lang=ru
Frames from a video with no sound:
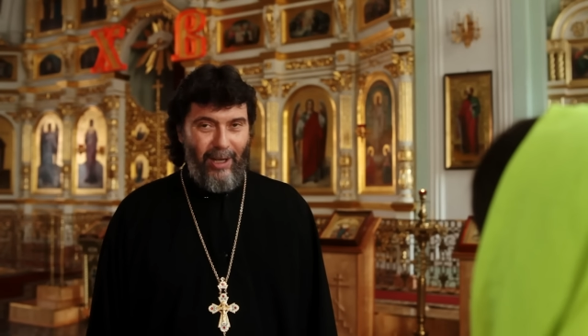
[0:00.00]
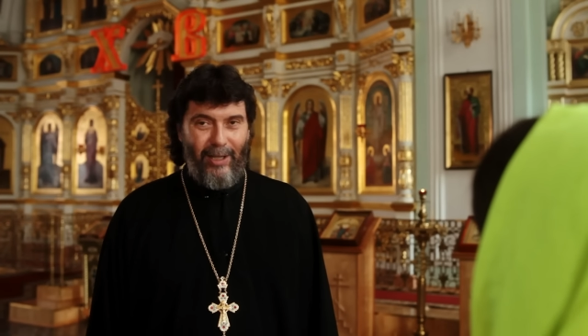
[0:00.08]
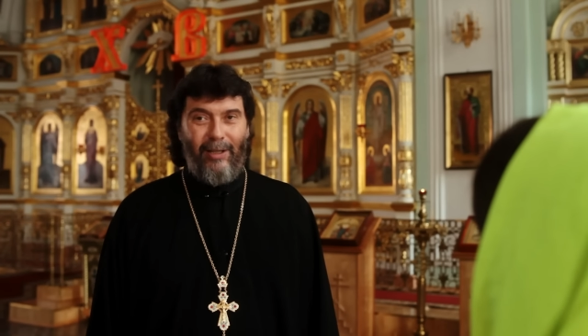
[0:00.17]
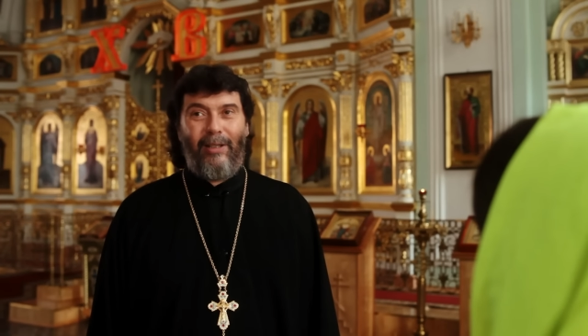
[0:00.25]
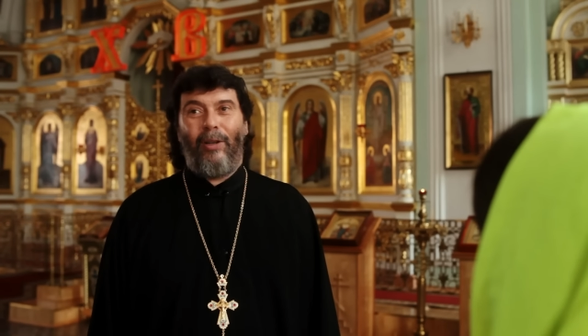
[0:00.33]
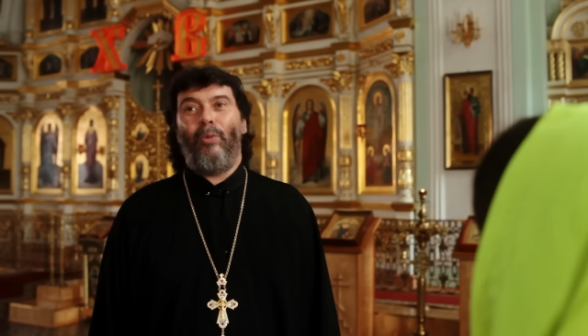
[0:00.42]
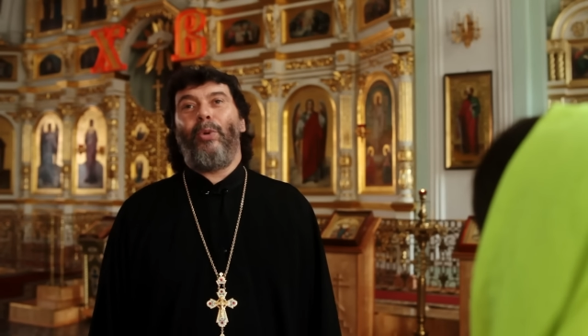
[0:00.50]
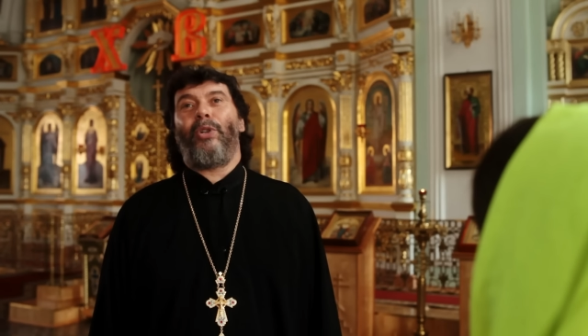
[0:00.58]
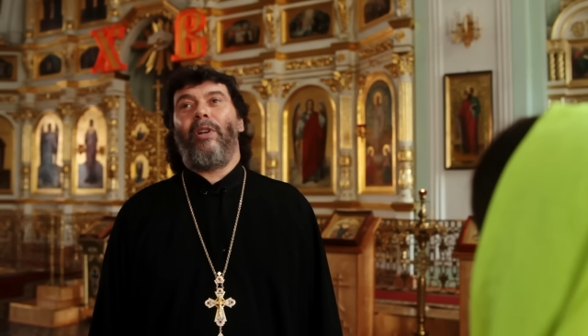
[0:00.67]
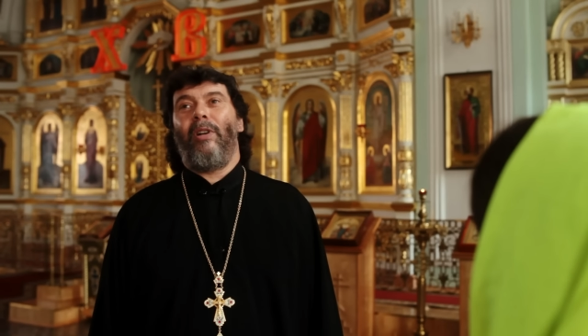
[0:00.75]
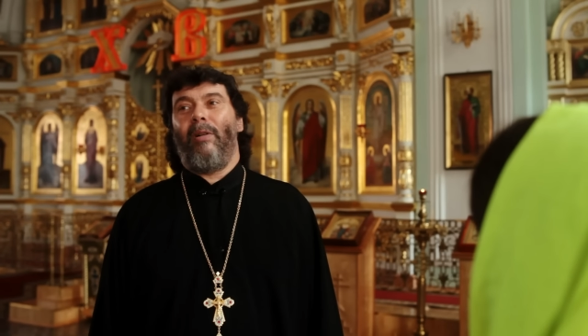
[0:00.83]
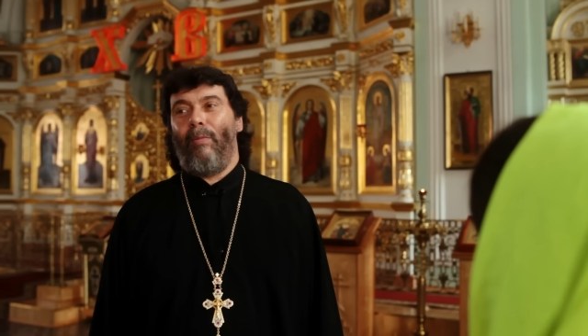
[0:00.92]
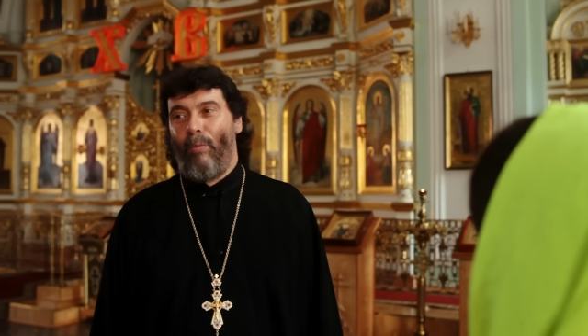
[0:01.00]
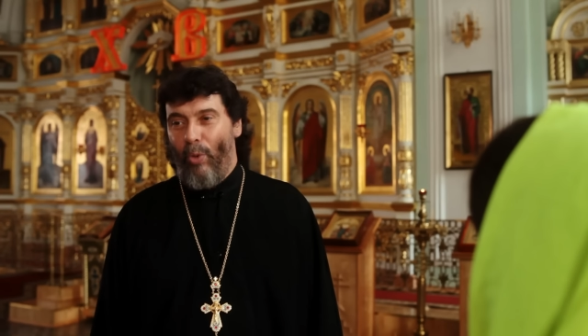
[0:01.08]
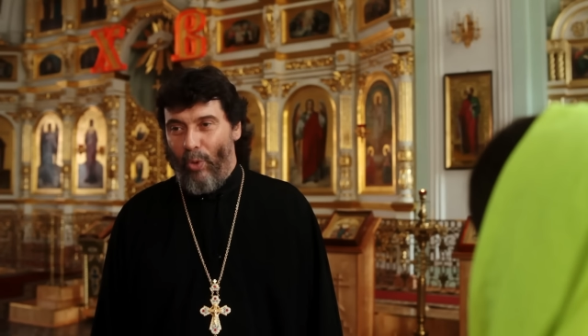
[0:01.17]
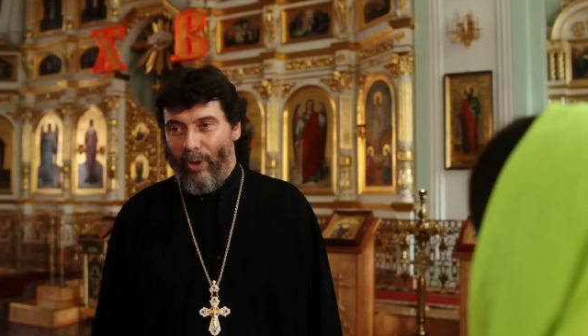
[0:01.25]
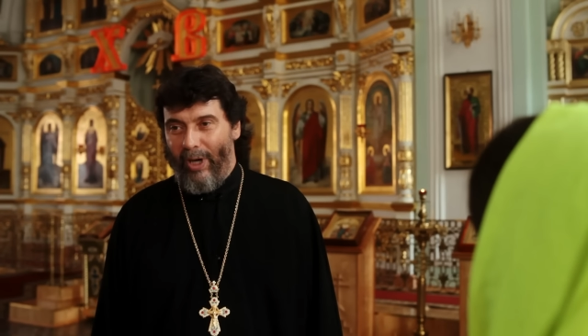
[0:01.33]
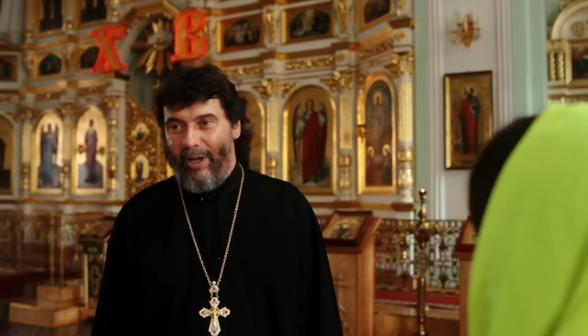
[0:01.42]
Если ты любишь
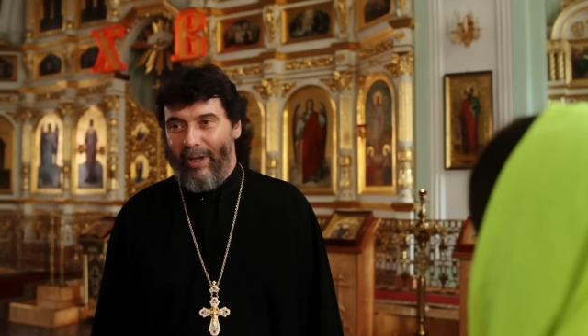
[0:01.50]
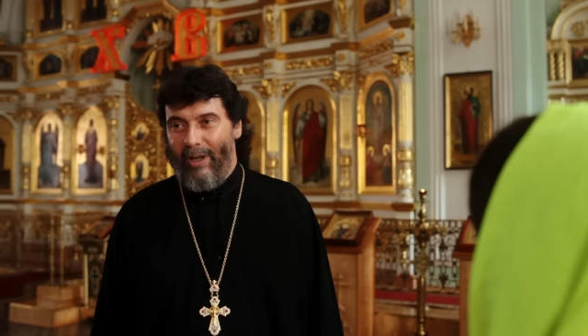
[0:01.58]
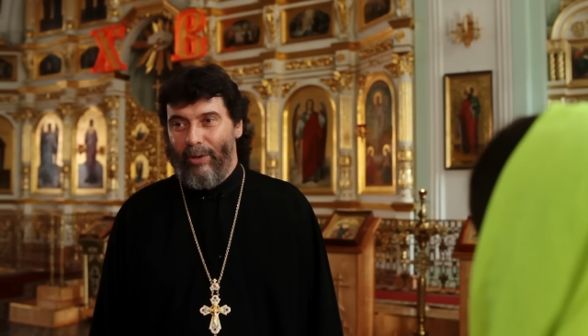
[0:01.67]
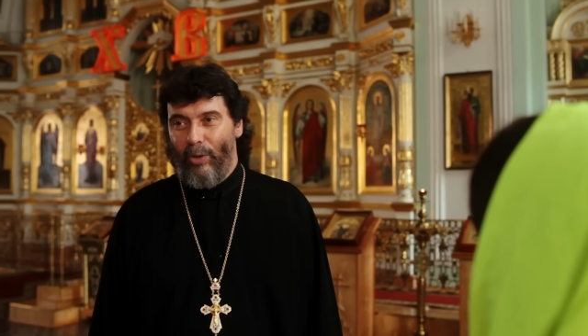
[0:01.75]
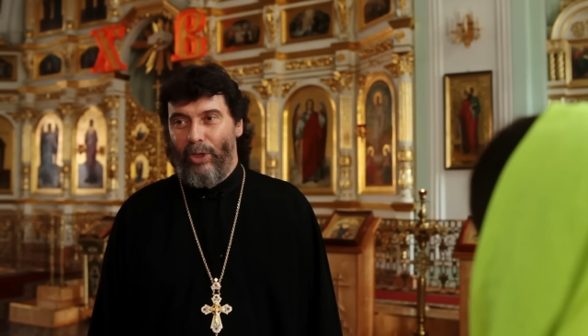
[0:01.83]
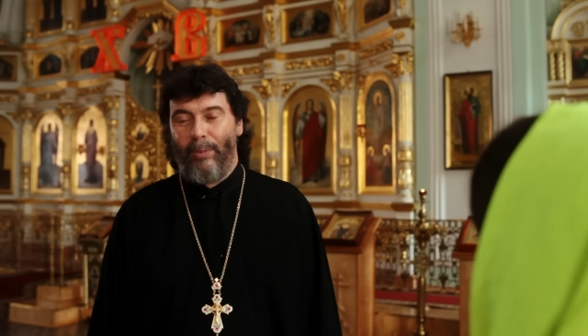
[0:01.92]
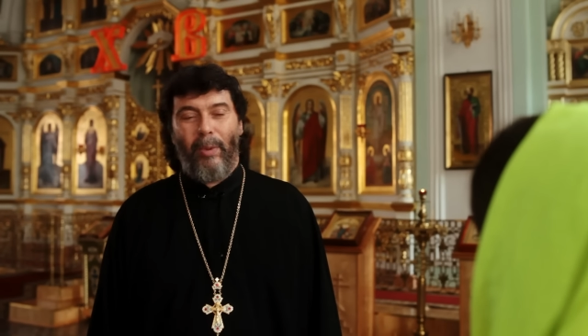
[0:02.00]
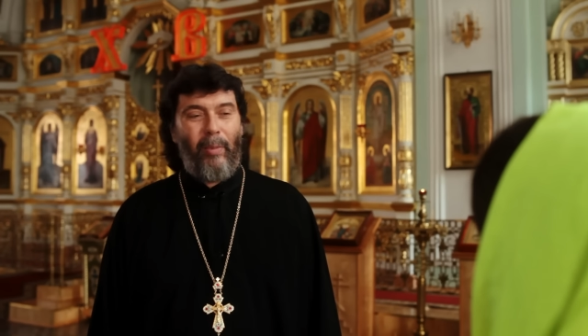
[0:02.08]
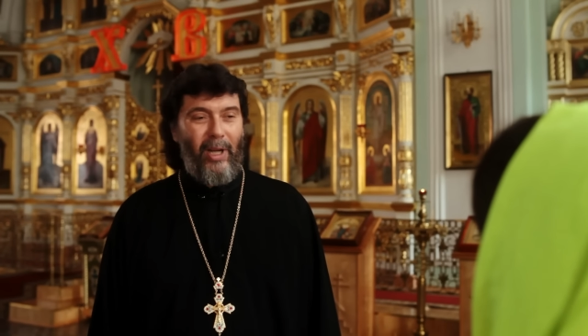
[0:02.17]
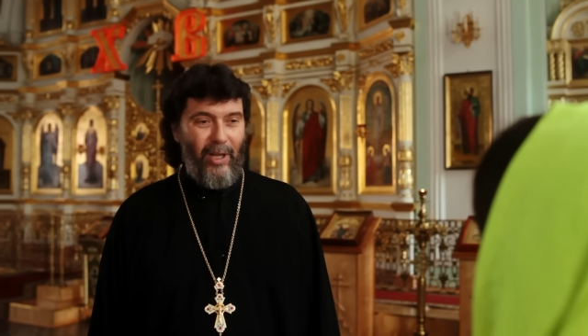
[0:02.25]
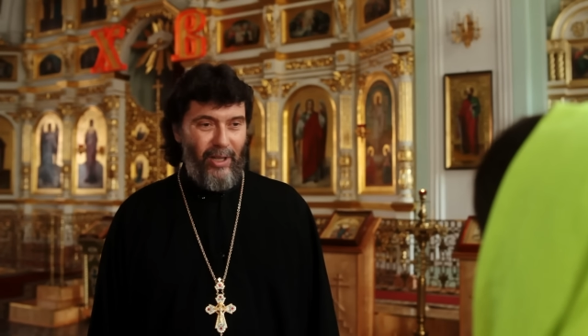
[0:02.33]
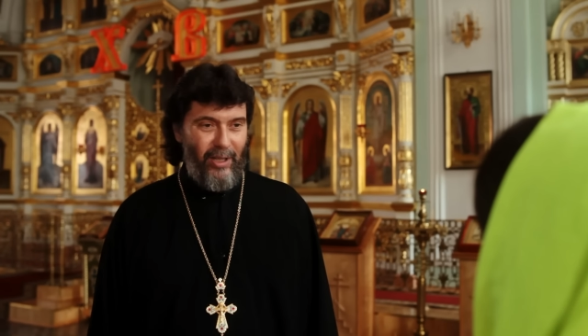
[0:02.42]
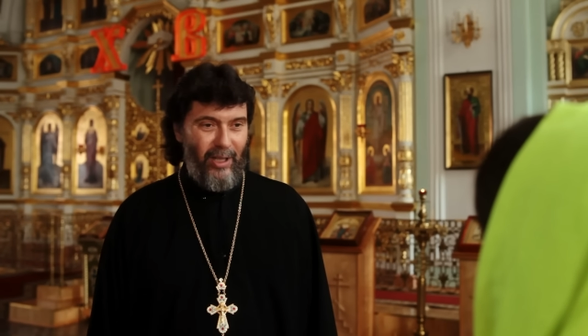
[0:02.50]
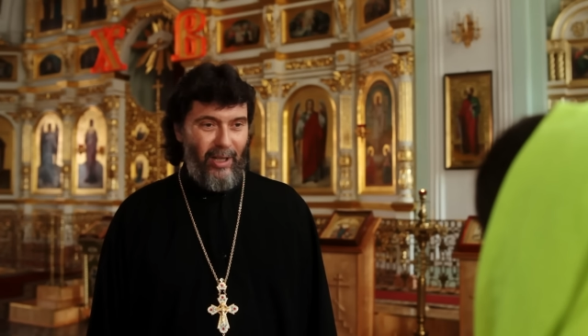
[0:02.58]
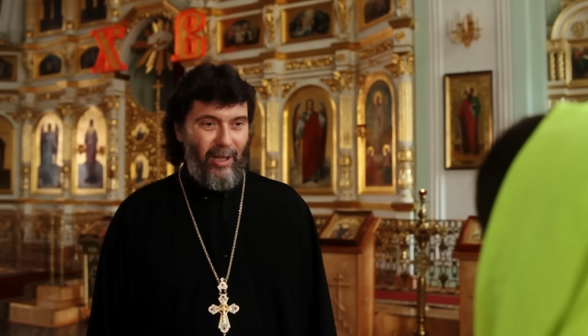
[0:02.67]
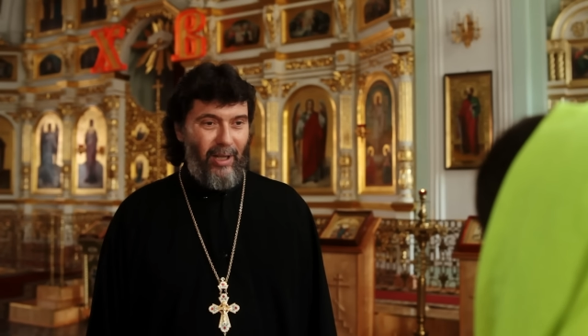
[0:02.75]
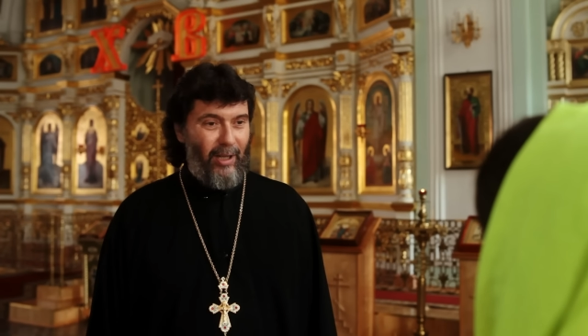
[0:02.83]
Бога, то ты побоишься